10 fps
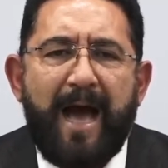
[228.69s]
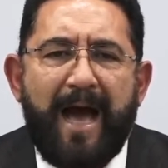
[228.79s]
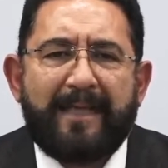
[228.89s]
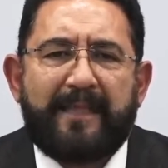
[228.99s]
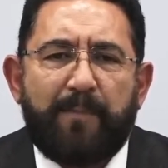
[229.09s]

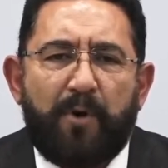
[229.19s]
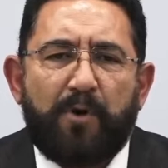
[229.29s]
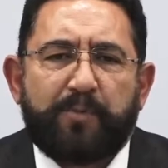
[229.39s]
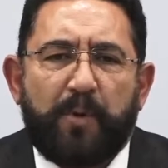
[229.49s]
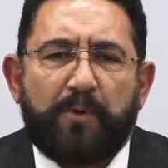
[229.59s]
activó
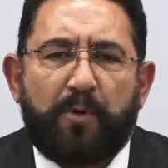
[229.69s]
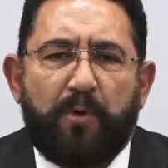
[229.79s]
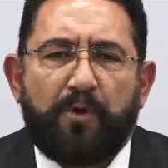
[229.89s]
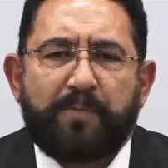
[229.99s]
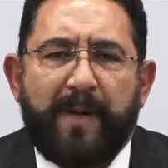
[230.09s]
los
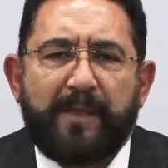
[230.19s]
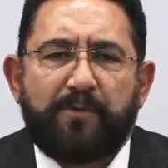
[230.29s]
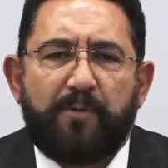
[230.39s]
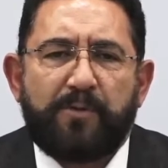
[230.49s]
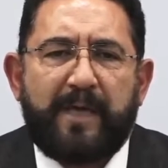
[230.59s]
protocolos para
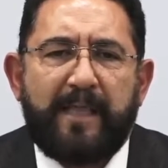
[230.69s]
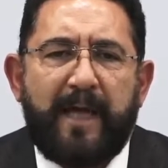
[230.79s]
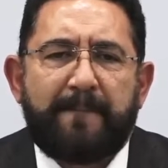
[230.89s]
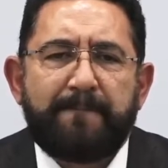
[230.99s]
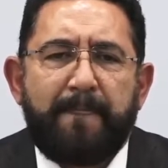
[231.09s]
su
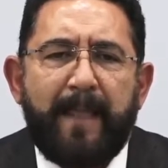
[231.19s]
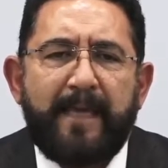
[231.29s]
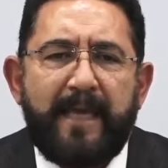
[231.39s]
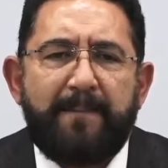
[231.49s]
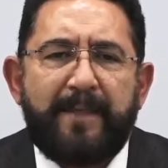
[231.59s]
búsqueda
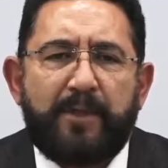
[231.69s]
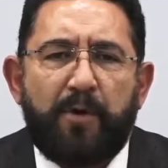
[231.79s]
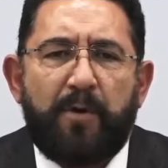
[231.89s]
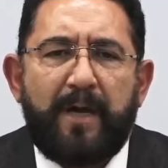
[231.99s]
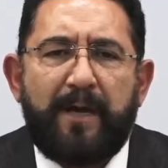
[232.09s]
y
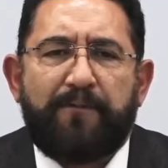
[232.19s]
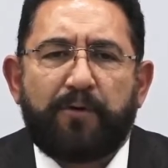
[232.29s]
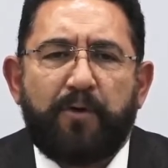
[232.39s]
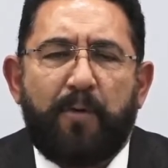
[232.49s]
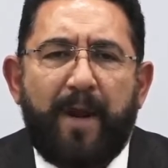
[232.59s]
emitió el
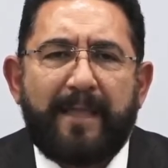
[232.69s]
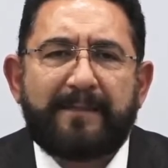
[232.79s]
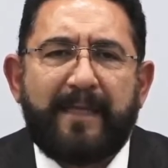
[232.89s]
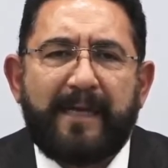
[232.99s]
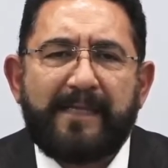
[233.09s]

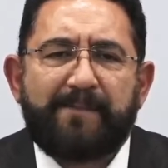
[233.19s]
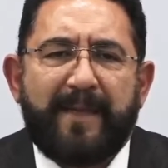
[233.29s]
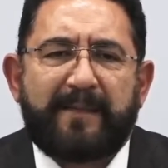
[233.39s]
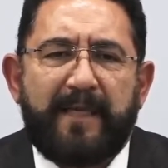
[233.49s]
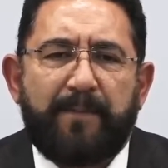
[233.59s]
fotovolante
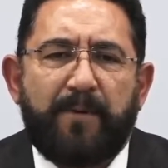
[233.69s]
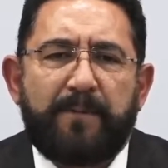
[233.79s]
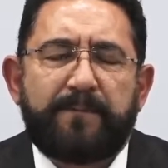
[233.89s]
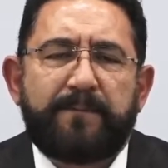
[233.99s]
respectivo.